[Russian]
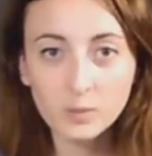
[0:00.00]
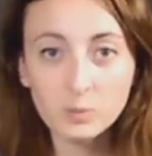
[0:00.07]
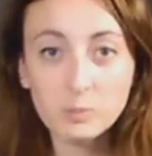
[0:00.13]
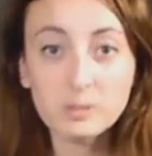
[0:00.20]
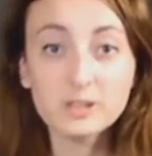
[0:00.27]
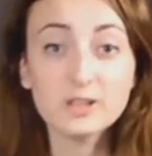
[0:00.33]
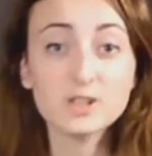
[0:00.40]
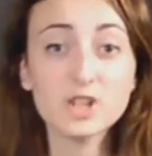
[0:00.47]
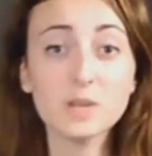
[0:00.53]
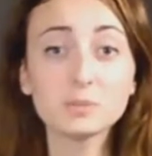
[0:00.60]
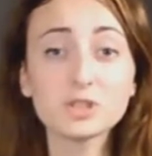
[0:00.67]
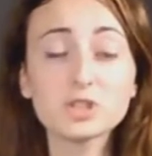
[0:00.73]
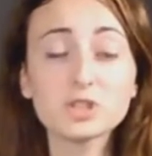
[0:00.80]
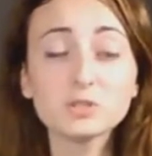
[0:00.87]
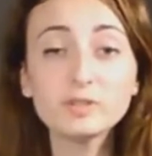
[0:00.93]
Мы продолжаем
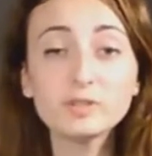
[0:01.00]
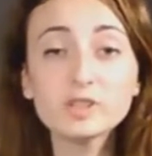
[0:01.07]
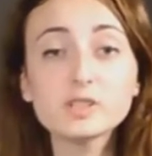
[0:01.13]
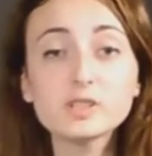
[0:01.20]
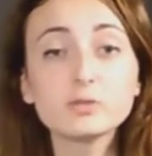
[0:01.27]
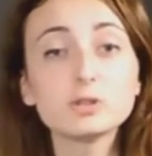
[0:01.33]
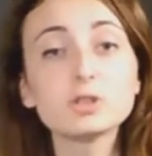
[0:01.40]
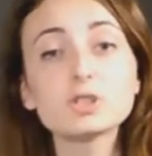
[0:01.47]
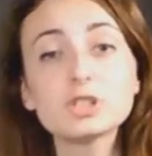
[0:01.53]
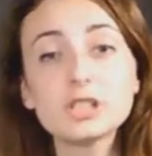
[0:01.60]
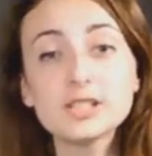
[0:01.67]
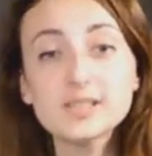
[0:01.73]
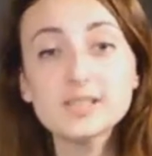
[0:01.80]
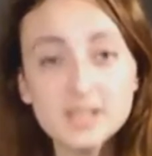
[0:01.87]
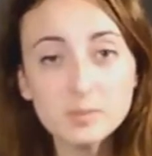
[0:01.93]
наш эфир.
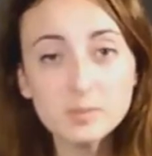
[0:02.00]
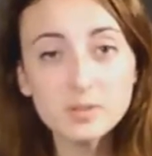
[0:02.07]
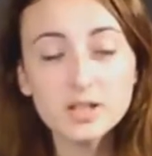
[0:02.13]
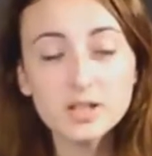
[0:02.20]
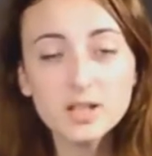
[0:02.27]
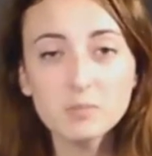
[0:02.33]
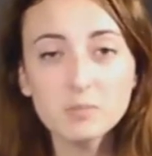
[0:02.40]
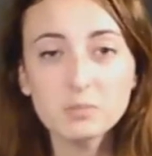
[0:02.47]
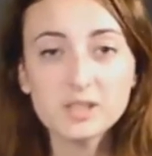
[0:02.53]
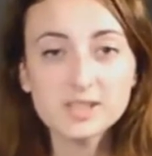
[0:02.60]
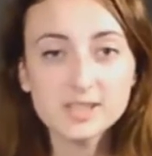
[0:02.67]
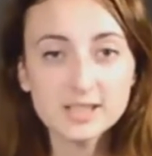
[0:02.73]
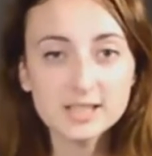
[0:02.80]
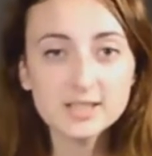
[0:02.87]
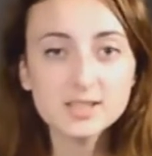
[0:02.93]
Сегодняшняя тема –
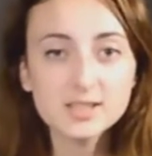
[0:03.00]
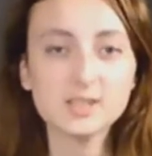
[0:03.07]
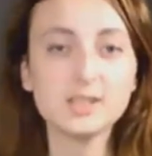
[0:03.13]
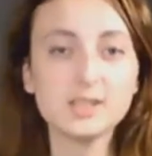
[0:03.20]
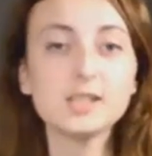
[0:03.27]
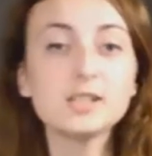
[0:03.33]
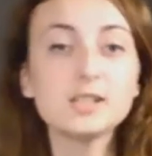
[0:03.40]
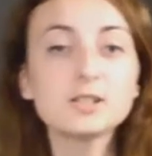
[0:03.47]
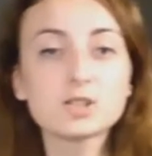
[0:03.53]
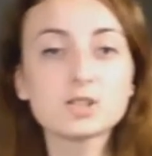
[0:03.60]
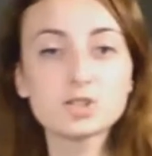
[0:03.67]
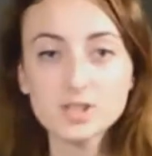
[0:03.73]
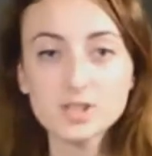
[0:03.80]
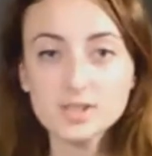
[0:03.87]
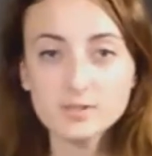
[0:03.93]
переселенцы и их
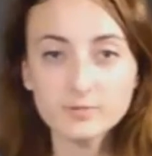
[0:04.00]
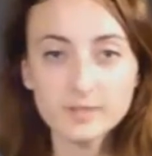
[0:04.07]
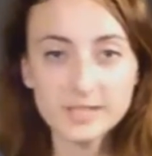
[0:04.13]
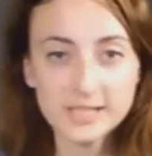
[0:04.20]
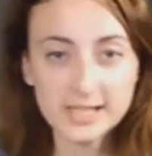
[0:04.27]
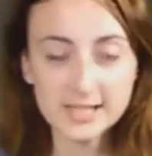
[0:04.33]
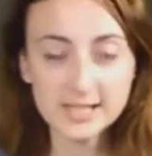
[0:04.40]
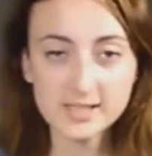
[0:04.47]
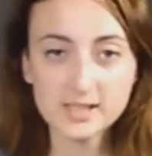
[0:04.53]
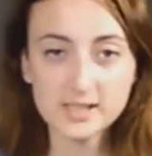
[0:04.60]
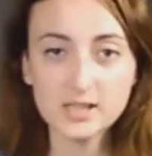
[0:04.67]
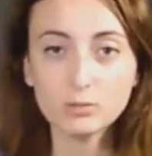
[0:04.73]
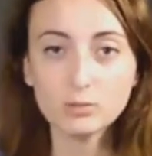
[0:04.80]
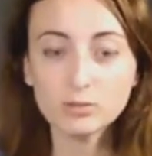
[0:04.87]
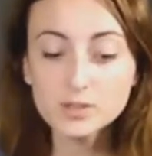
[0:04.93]
жизнь в Одессе.
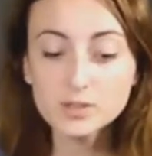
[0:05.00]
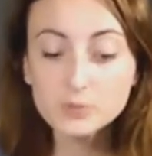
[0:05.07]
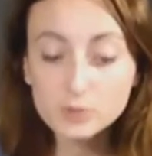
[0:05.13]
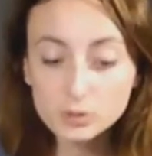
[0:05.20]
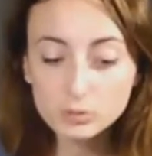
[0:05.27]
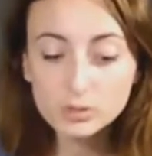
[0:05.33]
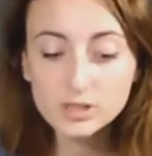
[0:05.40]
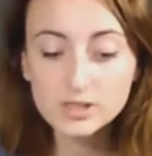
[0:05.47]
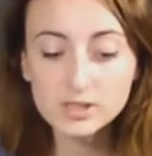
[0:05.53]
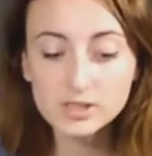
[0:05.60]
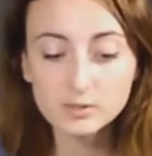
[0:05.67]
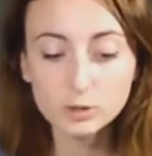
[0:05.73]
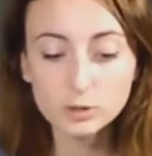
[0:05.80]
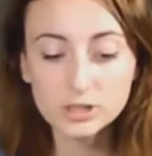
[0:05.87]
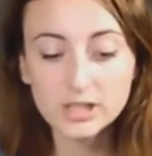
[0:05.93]
И у нас в студии
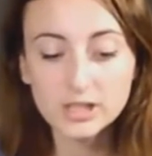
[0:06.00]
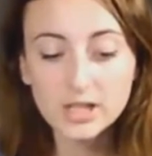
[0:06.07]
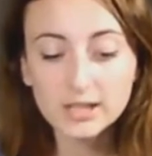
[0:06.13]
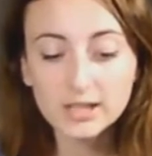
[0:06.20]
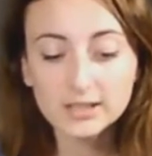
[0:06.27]
сегодня